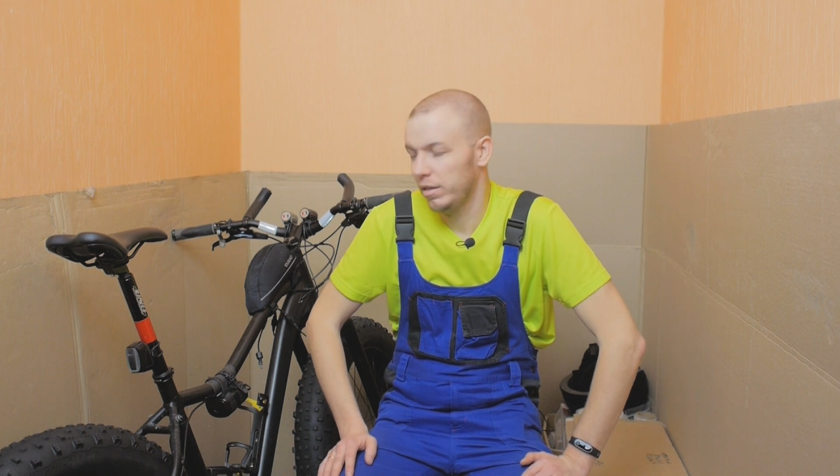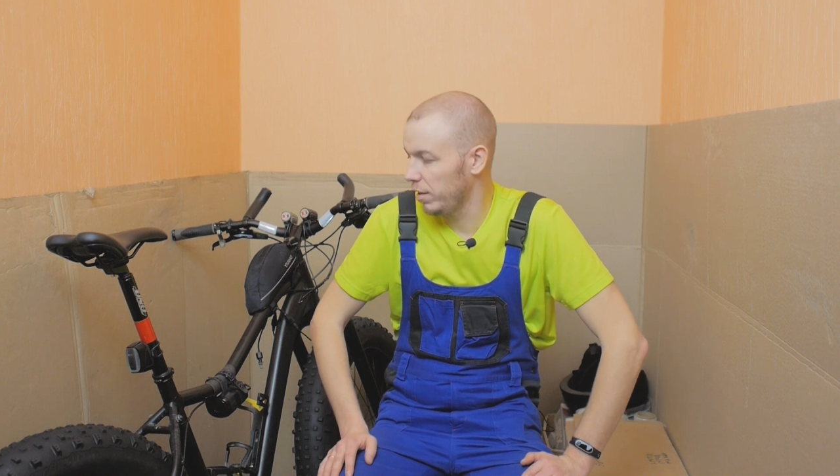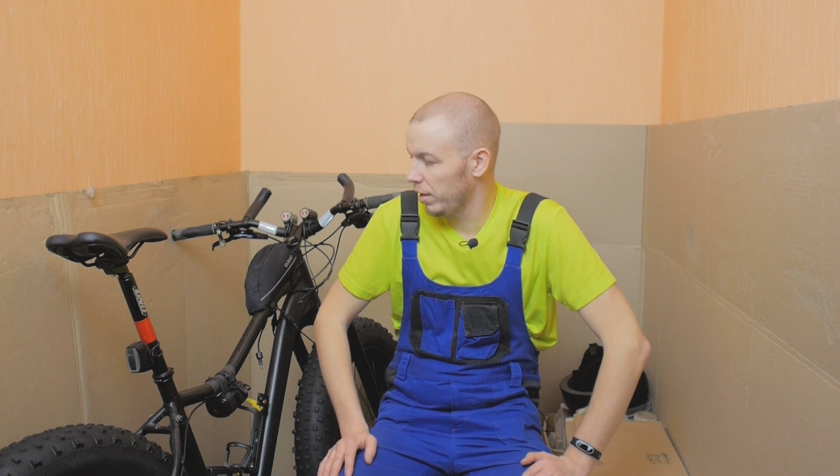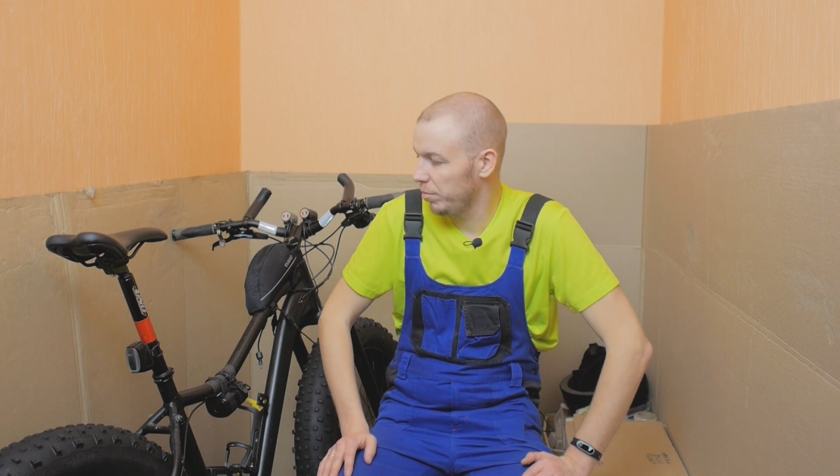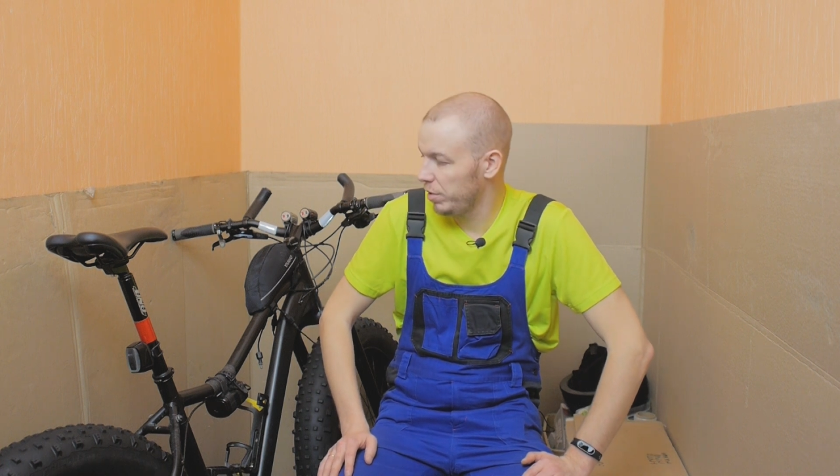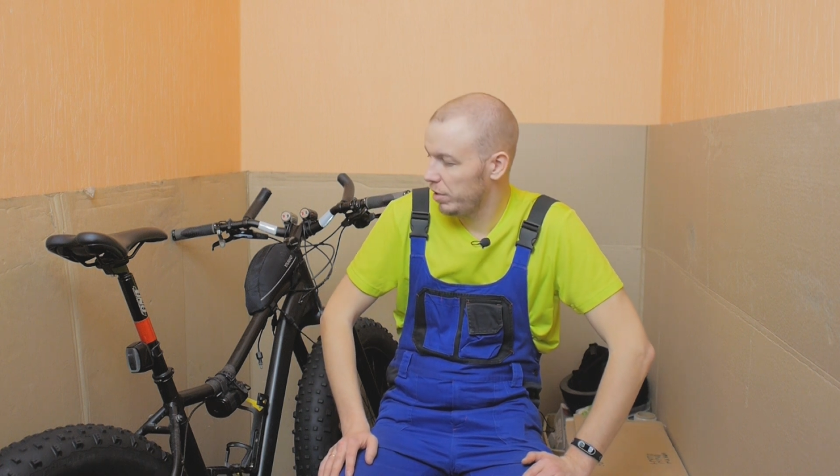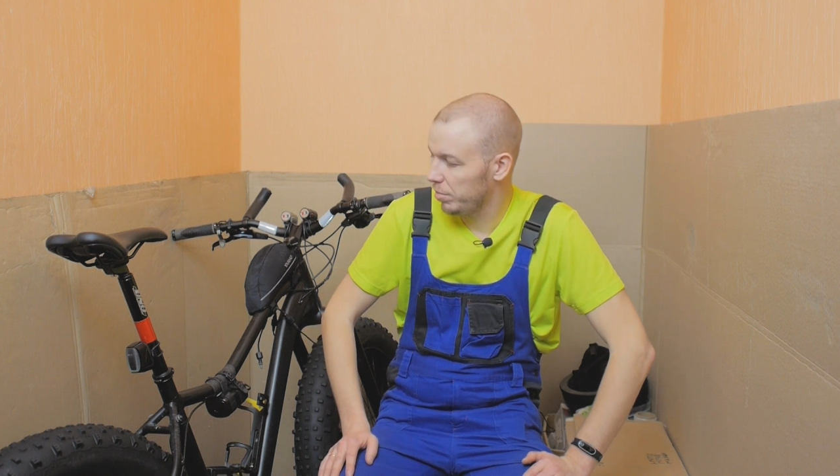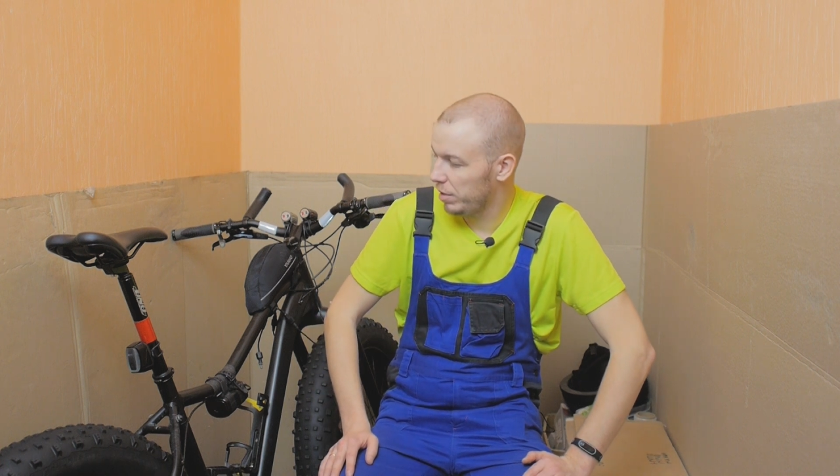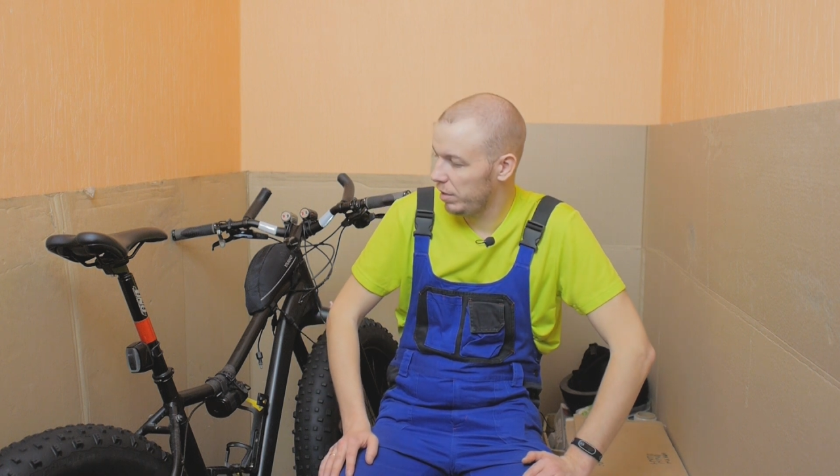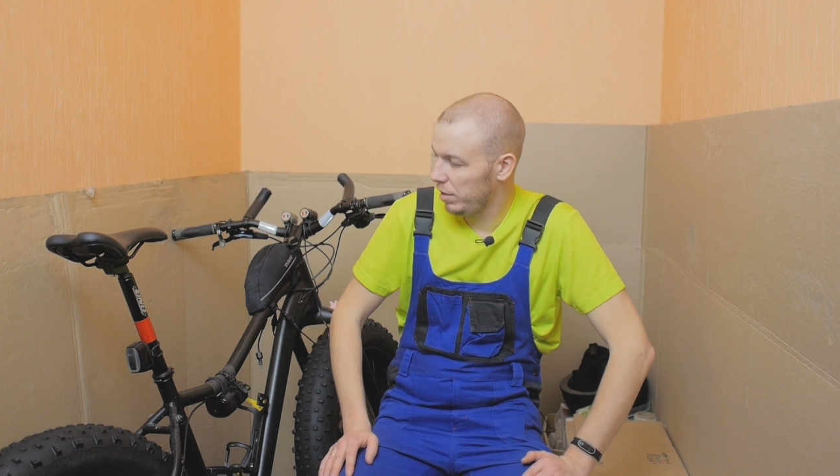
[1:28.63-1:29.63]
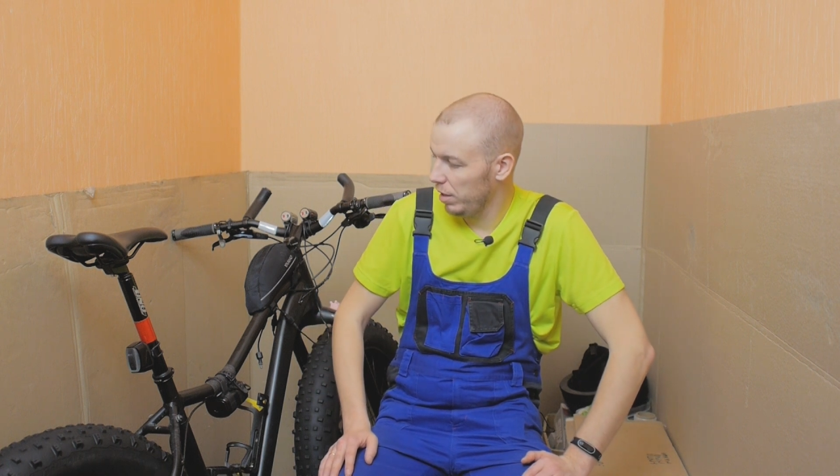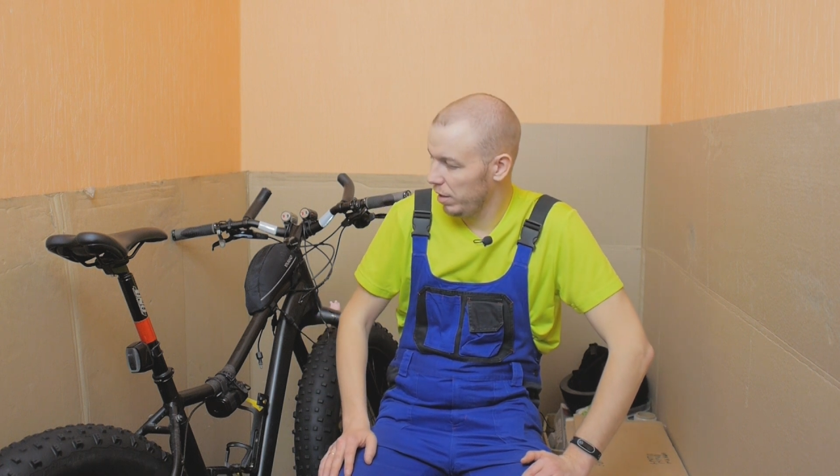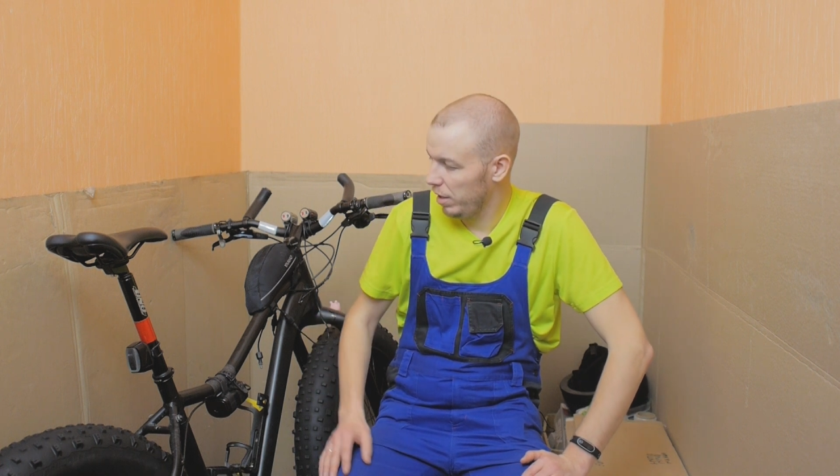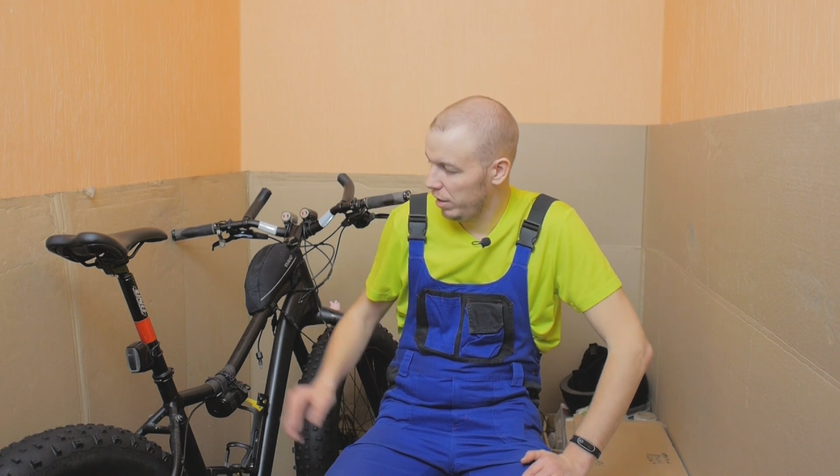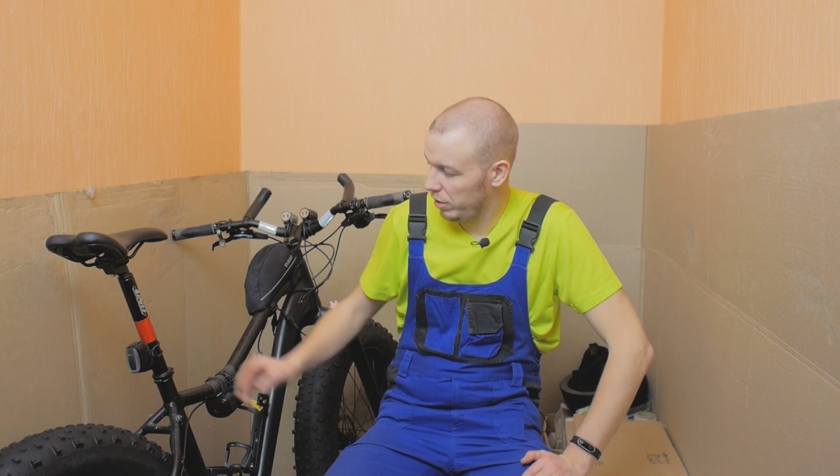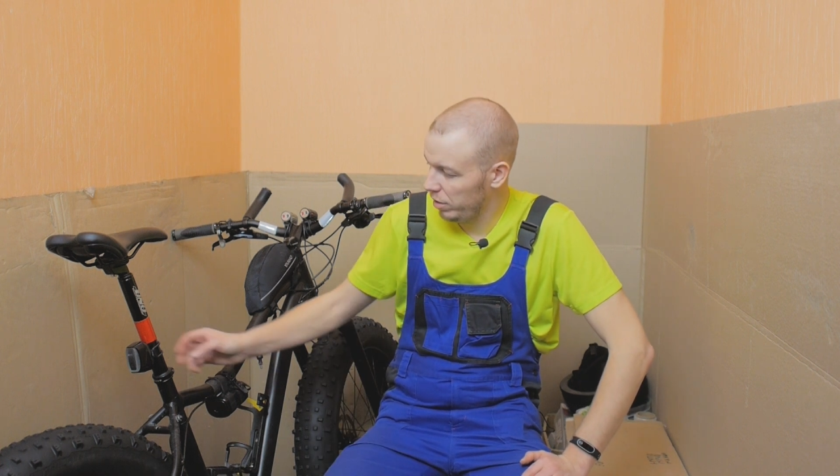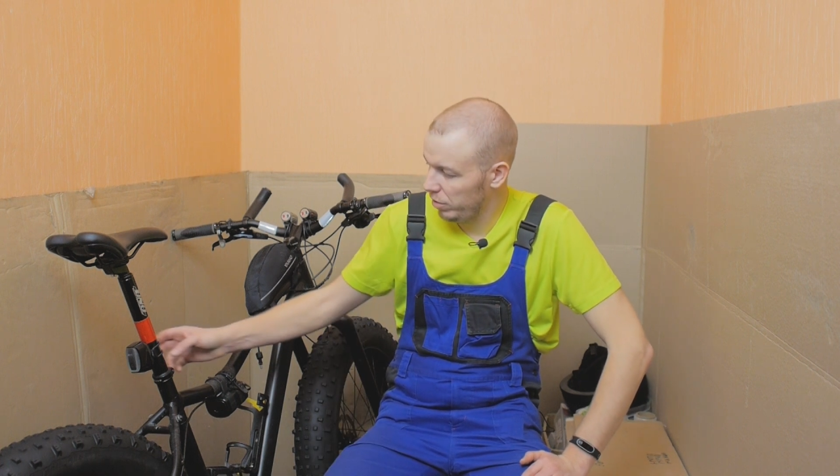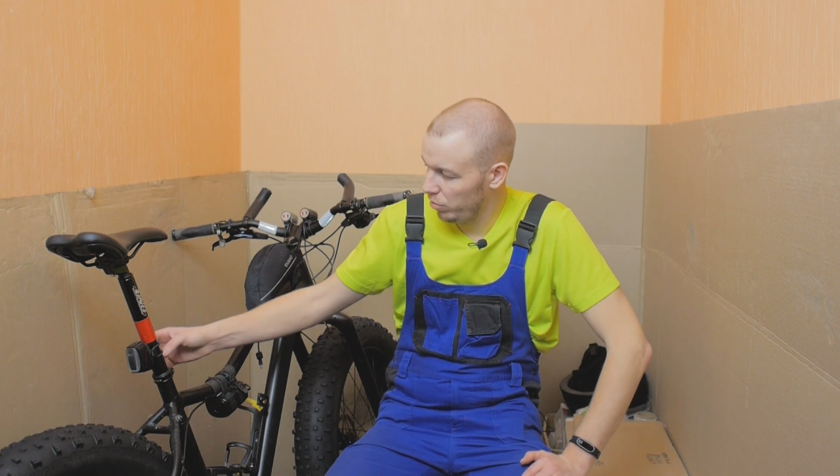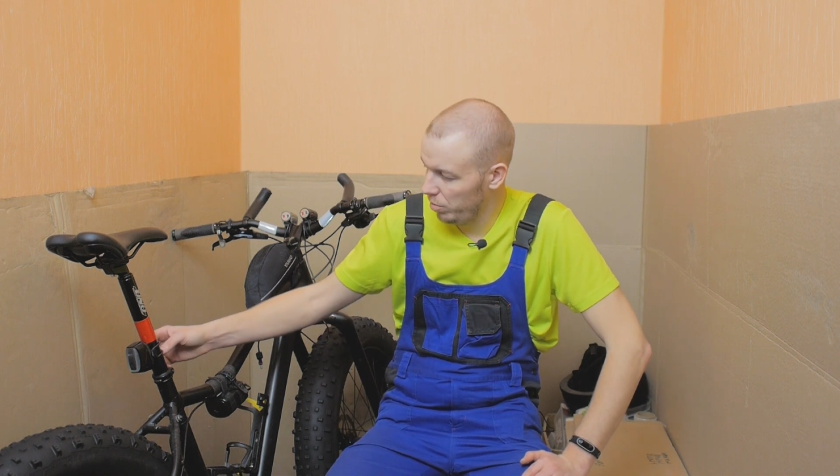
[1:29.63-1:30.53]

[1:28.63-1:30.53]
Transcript: на обычный подсидел, я решил не